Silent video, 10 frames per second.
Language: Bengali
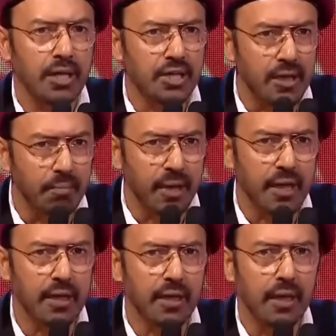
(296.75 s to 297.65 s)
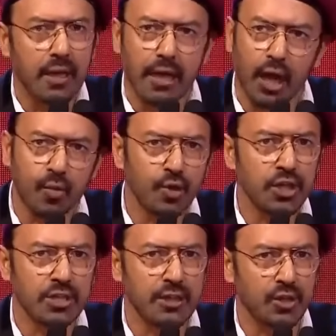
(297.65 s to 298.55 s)
সেই মেয়ে কারো
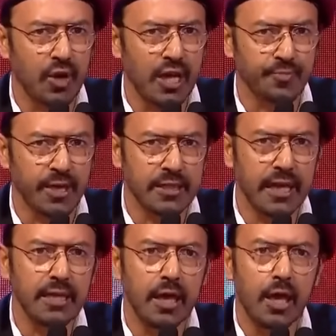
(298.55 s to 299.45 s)
মনেই সান্ত্বনা আসবে না তাই